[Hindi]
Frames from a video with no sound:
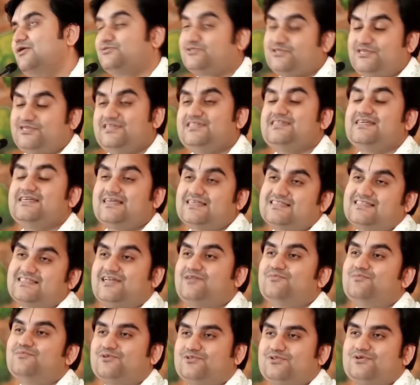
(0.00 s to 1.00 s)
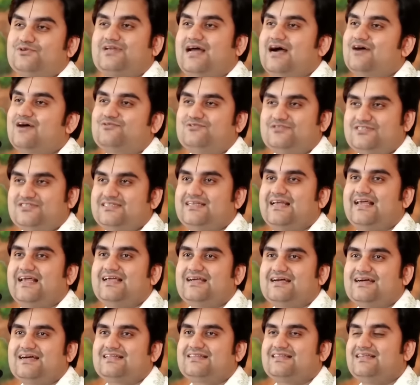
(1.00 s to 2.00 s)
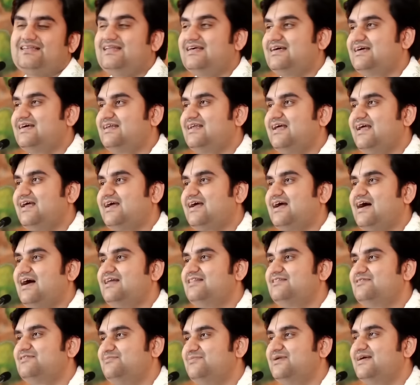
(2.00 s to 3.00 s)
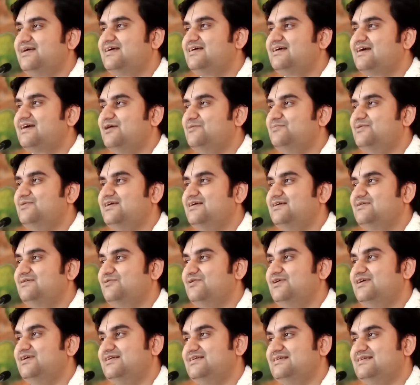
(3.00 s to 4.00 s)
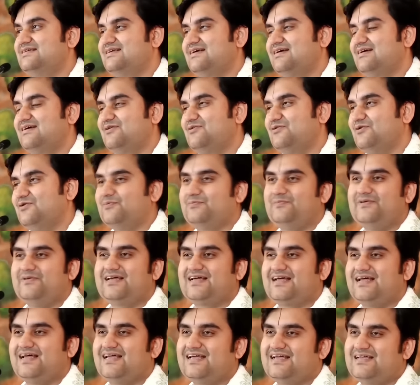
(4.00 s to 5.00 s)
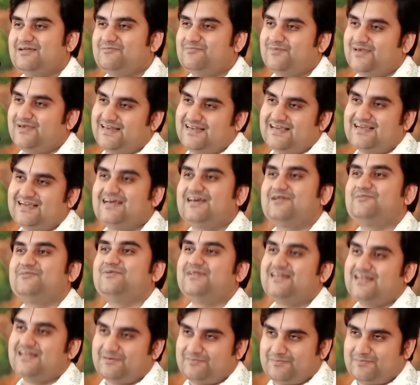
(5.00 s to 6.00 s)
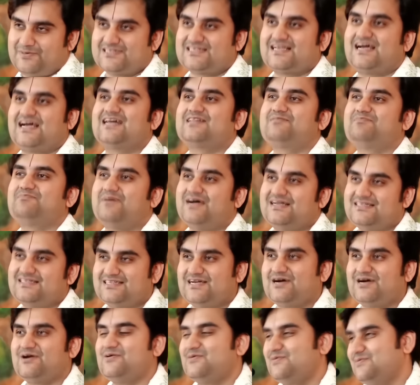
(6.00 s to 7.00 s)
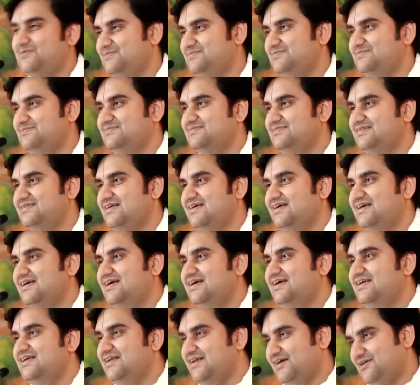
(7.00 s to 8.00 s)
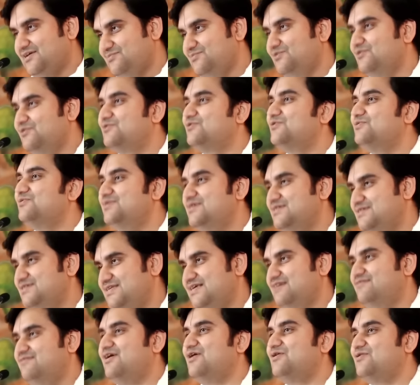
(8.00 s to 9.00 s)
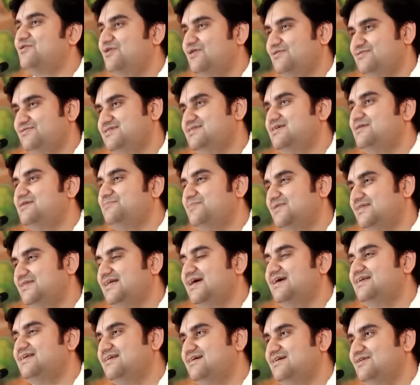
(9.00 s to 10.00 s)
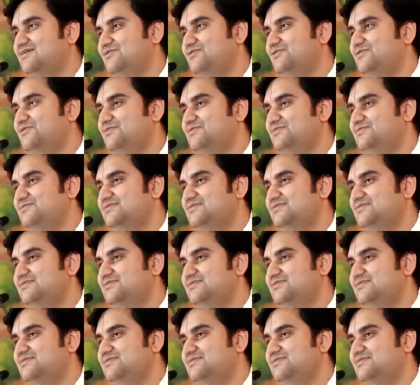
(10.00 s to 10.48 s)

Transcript: श्री जी के सन्मुख तो ठाकुर जी नहीं करते लेकिन एकांत में कभी कोई गोपी कहे कि मेरे घर भी न प्रसाद पा जाओ न मोकू भी सेवा को अवसर प्रदान करो